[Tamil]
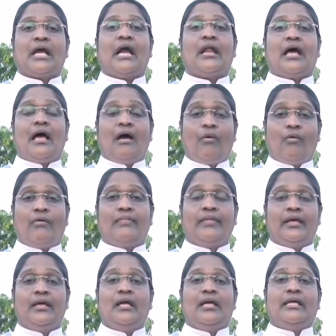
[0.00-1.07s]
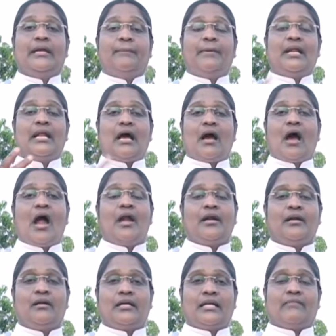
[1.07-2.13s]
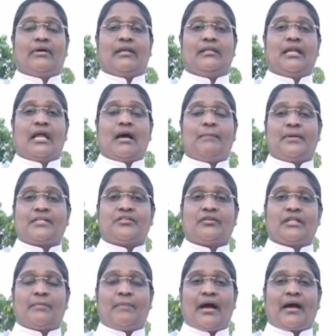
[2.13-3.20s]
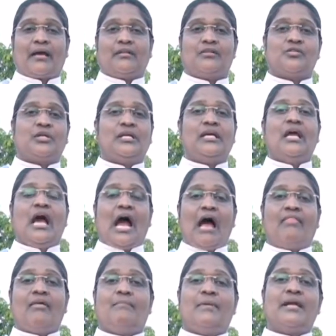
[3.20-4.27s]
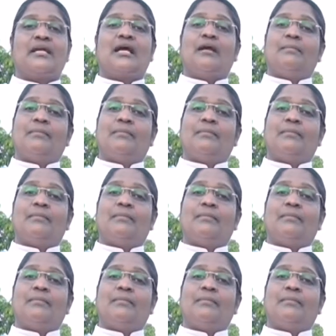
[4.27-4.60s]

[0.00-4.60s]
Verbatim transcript: ஆனால் அவங்க வந்து எப்படி நாங்கள் ஆண்கிட்ட வந்து நாங்கள் பிரசவத்தை பார்க்கறது சொல்லி அந்த பெண்கள்